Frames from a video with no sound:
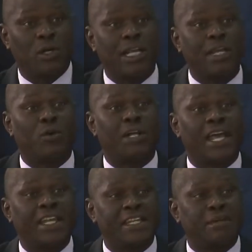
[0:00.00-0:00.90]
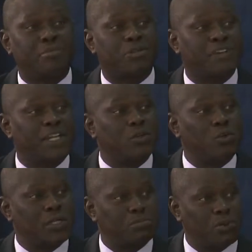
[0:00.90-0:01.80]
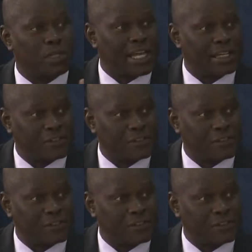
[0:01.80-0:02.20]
a lei orgânica prevê duas modalidades de